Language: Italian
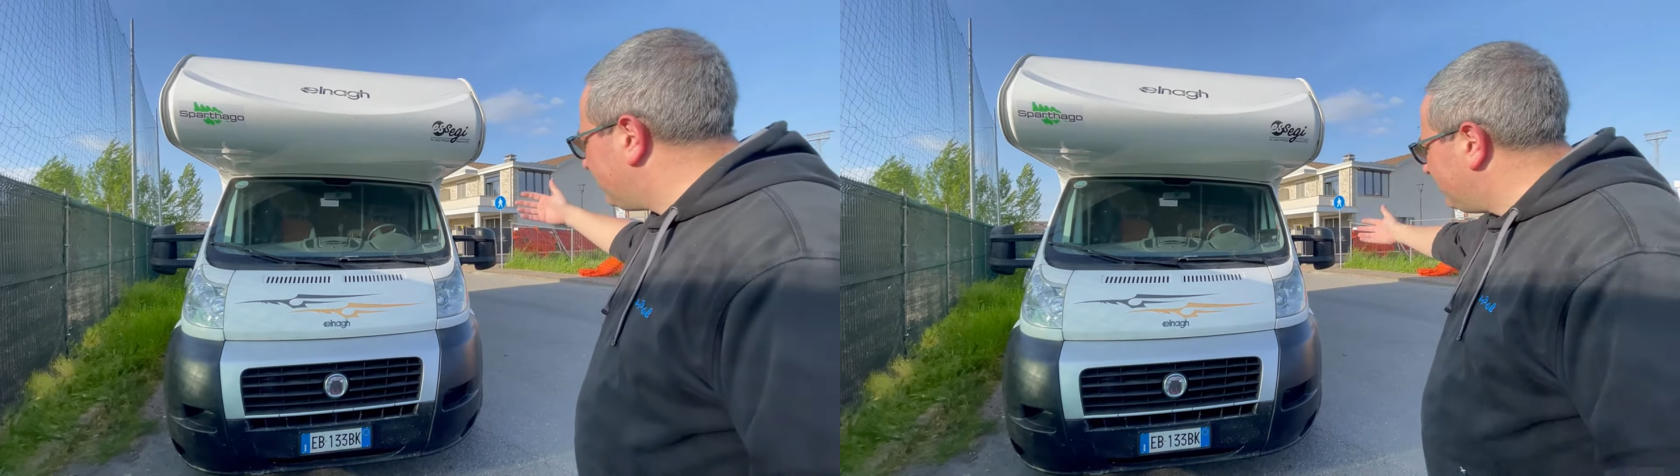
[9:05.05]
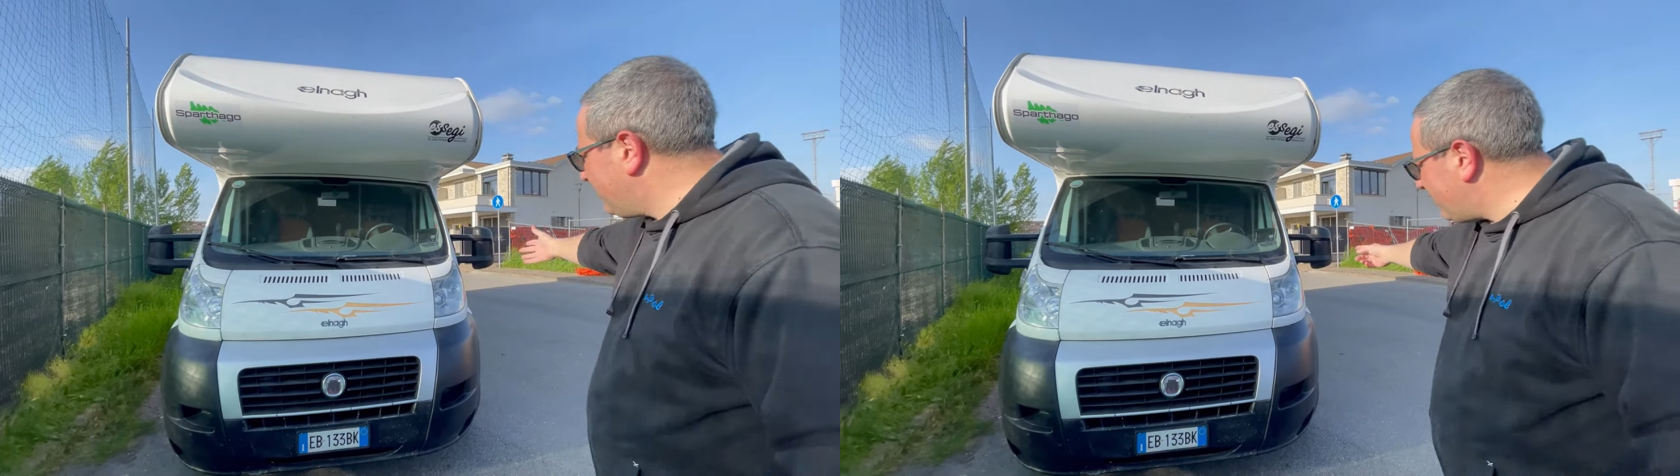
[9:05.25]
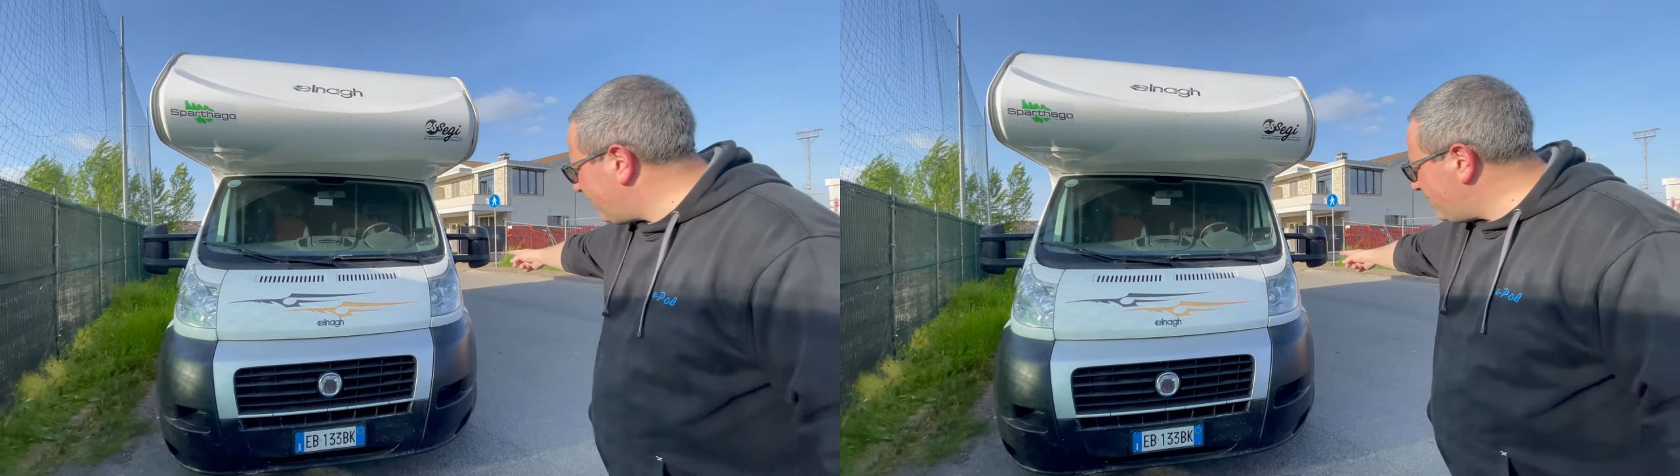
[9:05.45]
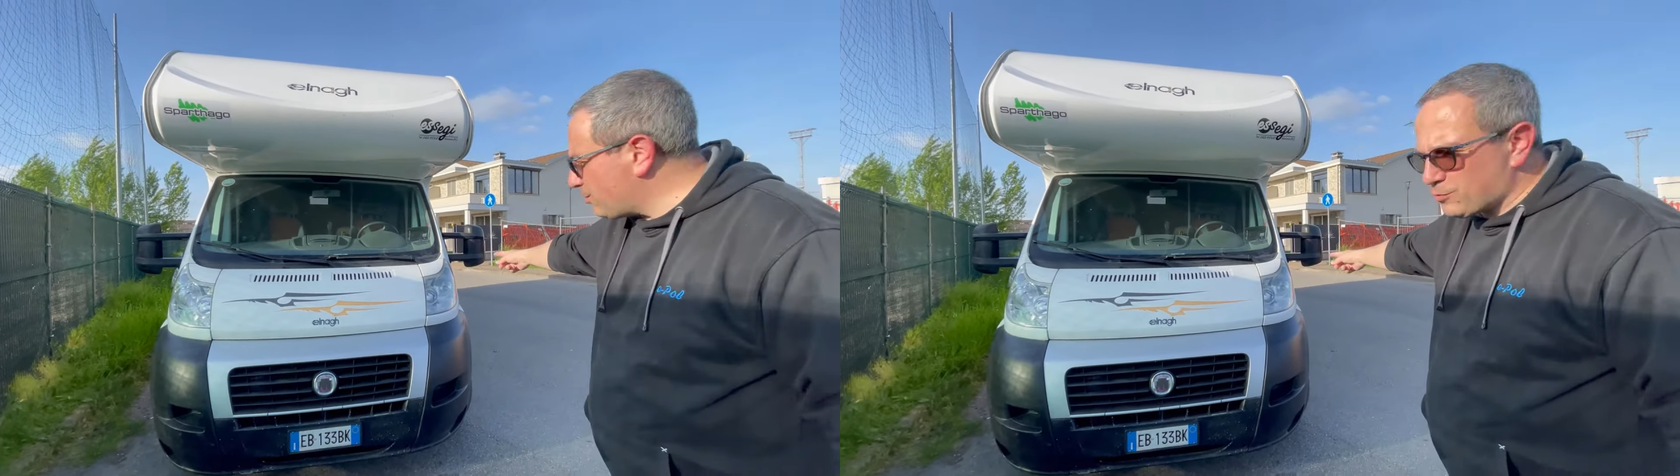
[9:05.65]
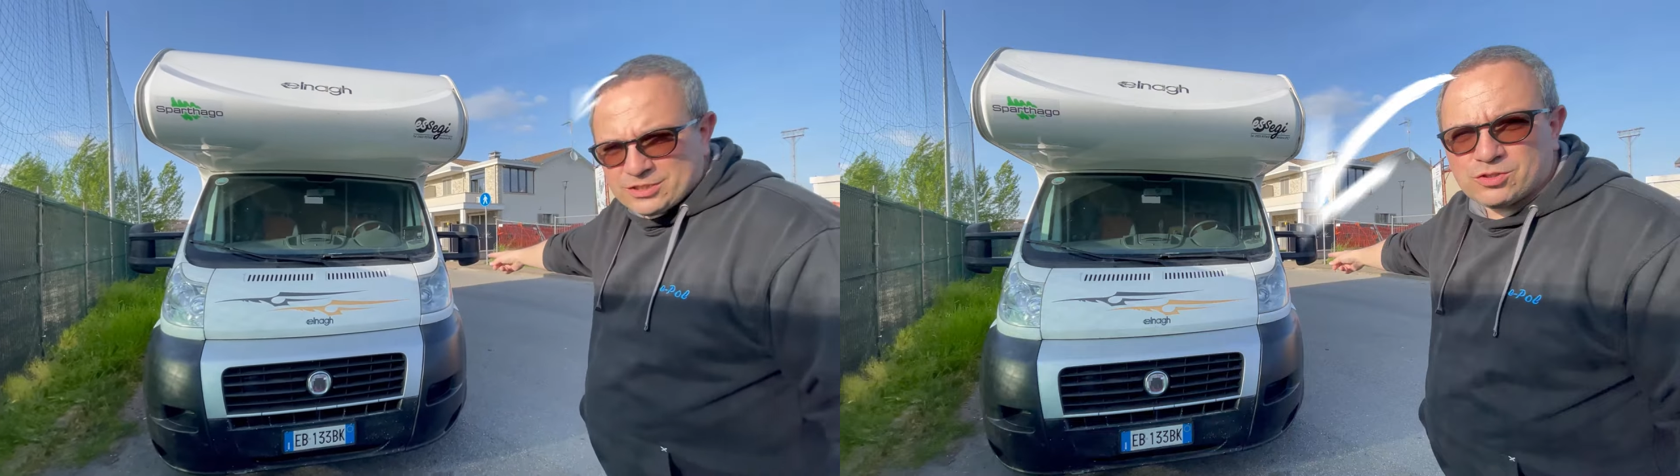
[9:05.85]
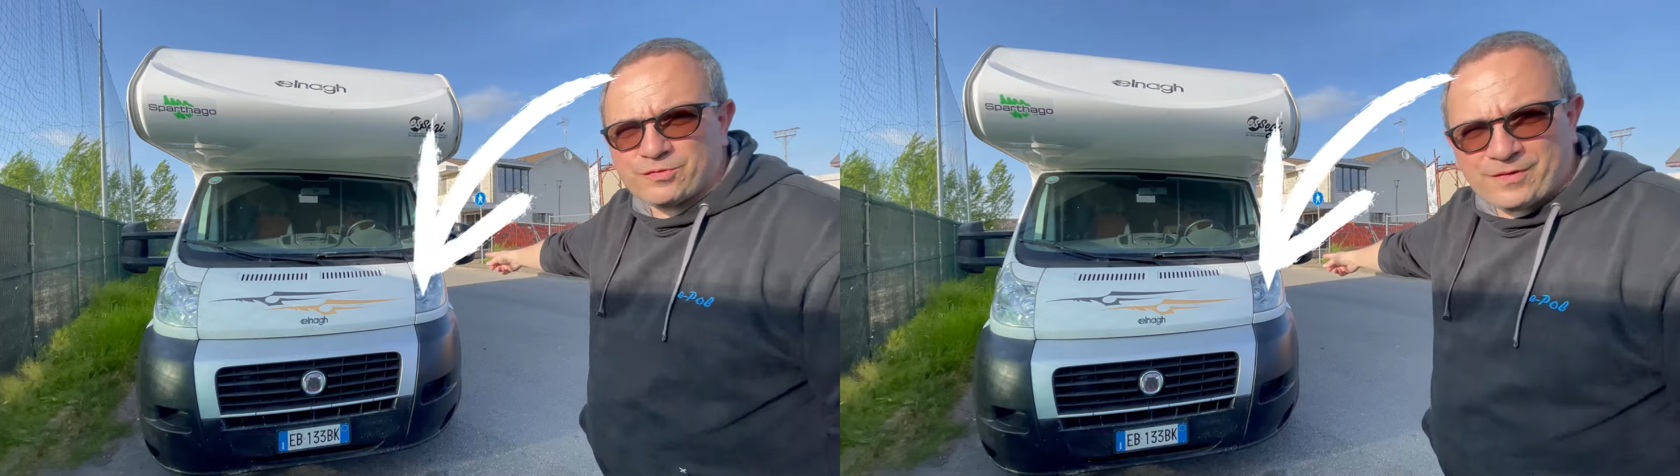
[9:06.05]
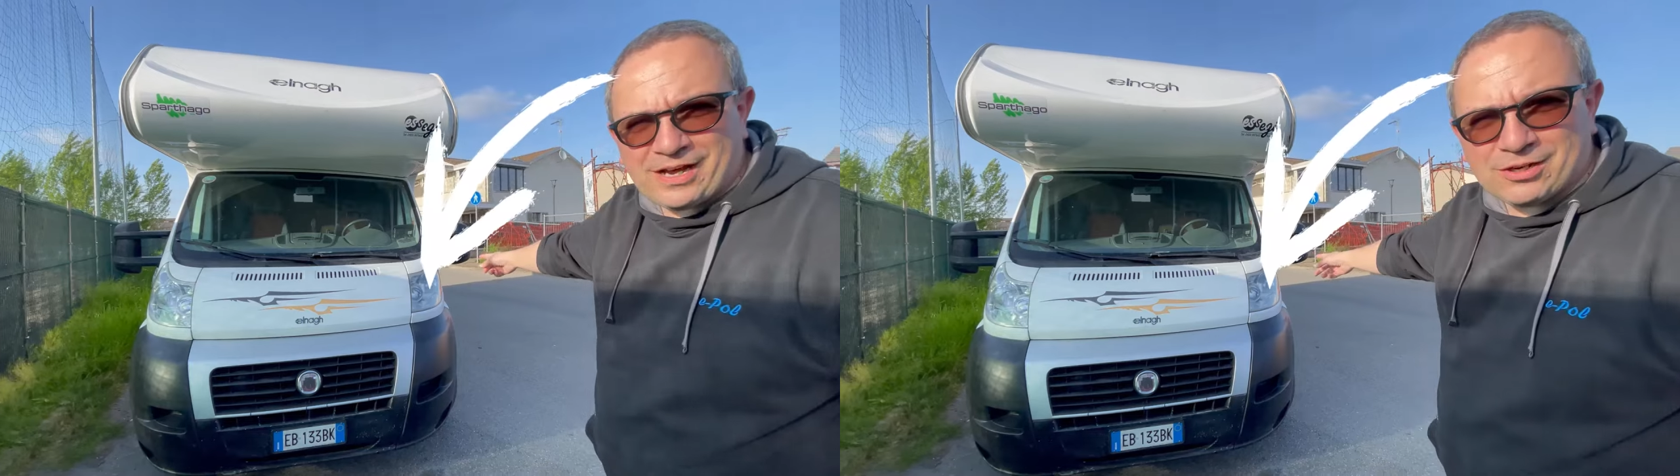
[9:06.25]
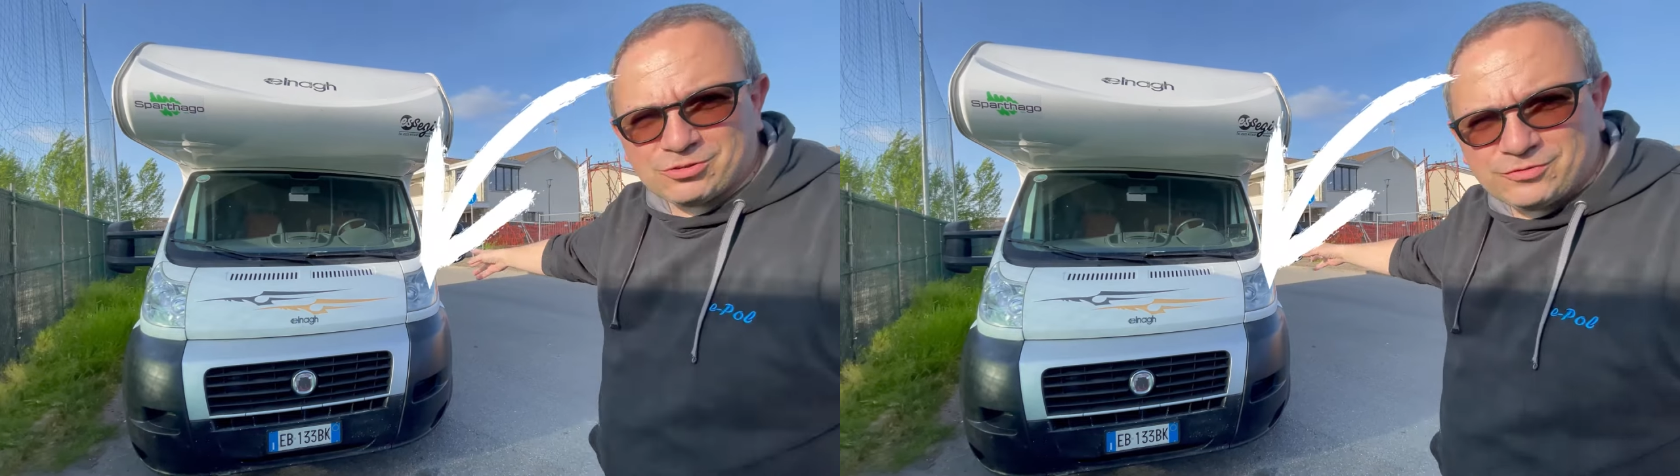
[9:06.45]
in questo
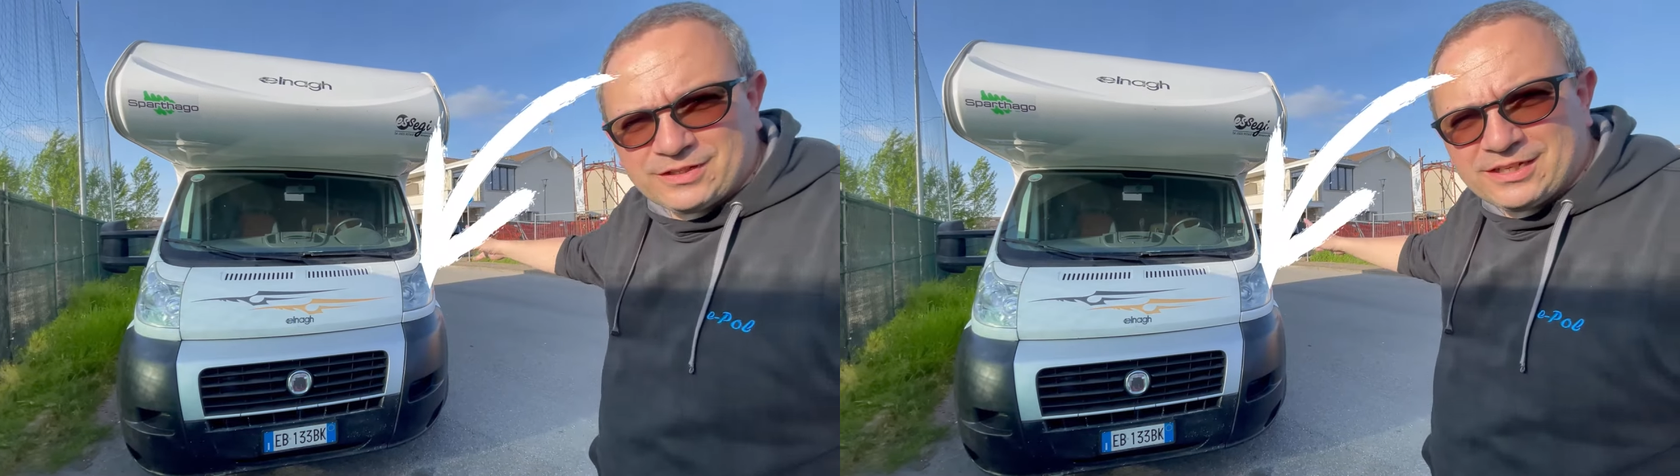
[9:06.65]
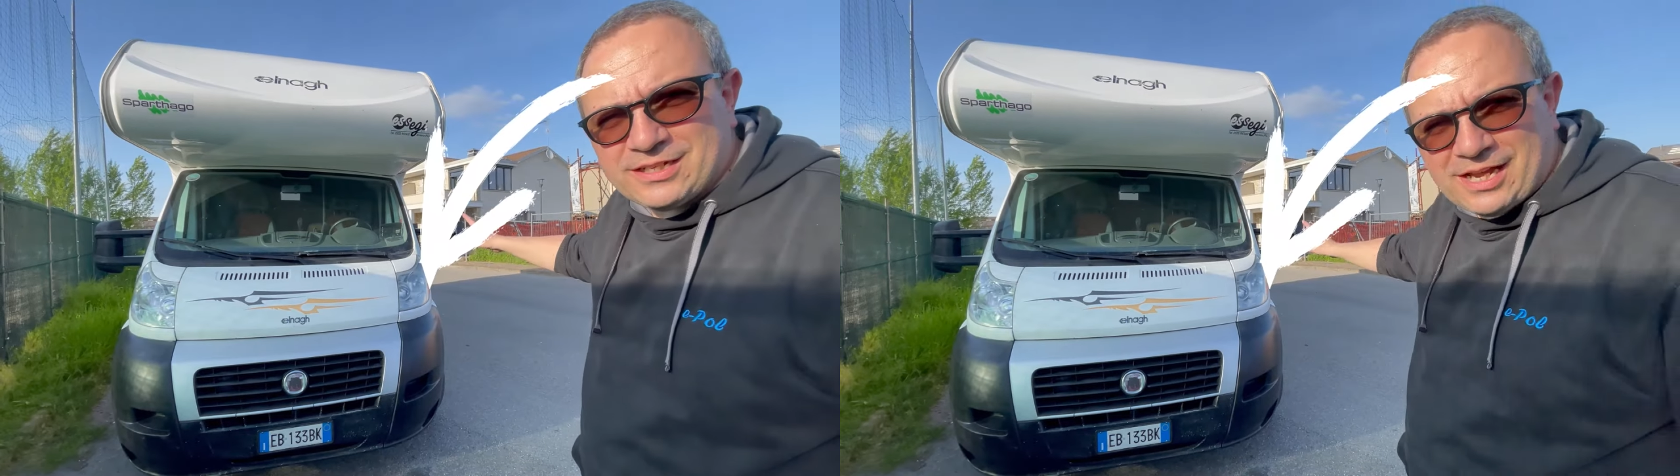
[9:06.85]
faro dove